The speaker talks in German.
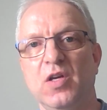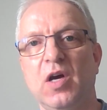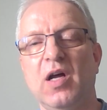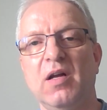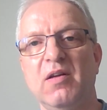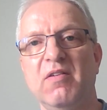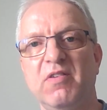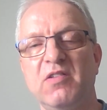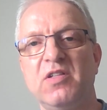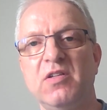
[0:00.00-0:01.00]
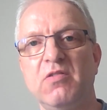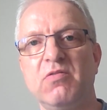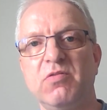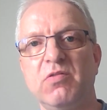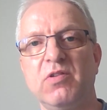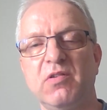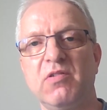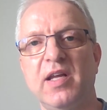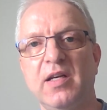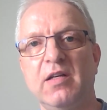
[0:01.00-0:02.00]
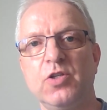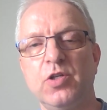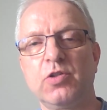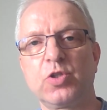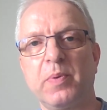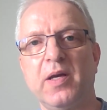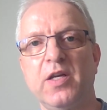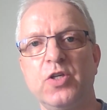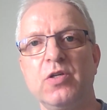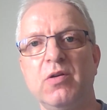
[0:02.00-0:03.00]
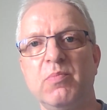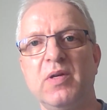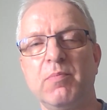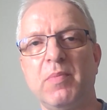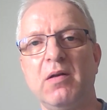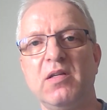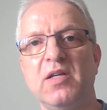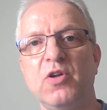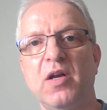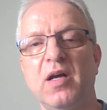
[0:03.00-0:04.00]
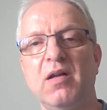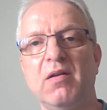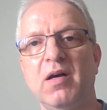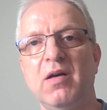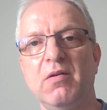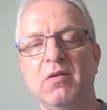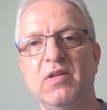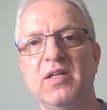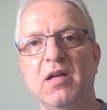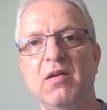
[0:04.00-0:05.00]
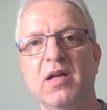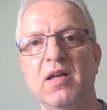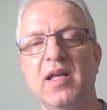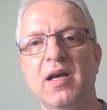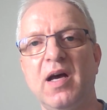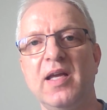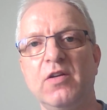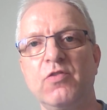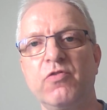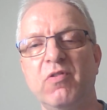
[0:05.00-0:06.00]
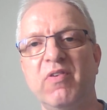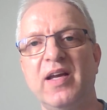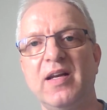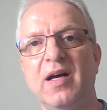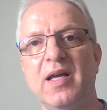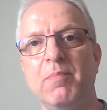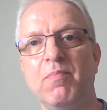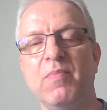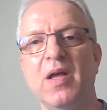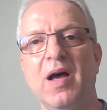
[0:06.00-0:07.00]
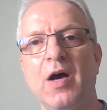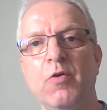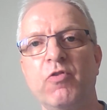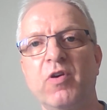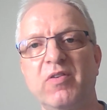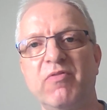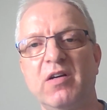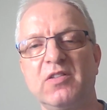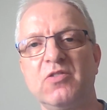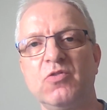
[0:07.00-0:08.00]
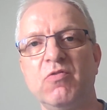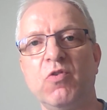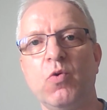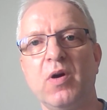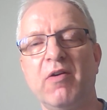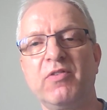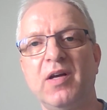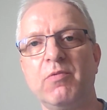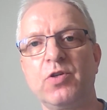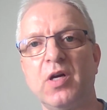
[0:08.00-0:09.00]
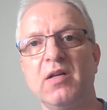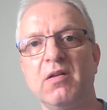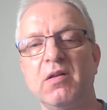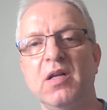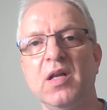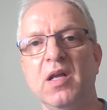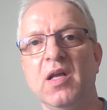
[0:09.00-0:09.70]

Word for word: Ja, äh, wir sind täglich in Gesprächen mit dem Andi Dörner. Äh, hier in der Nähe eigentlich von Weinheim aufgewachsen und wohnhaft habe ich einen